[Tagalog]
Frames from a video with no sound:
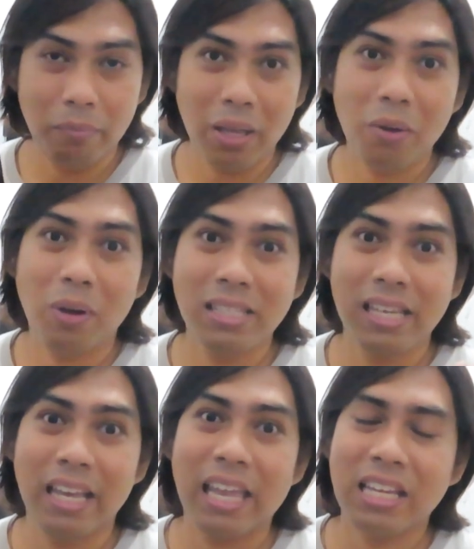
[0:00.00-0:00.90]
Pero
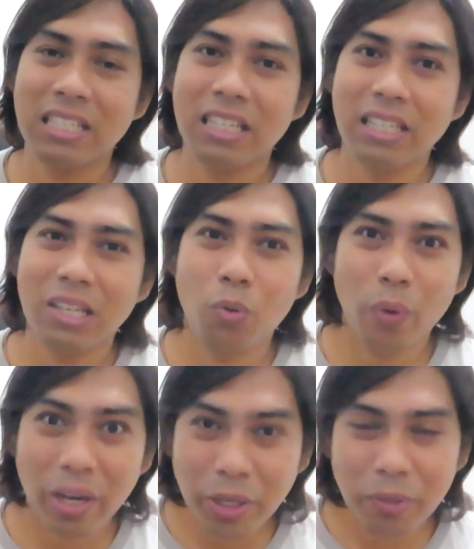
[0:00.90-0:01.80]
kasi kaya siya naging
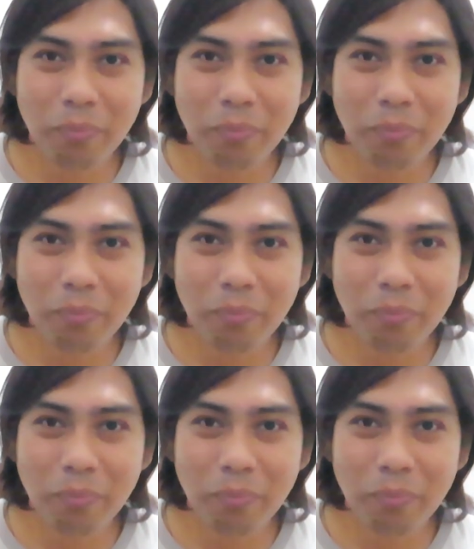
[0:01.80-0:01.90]
weird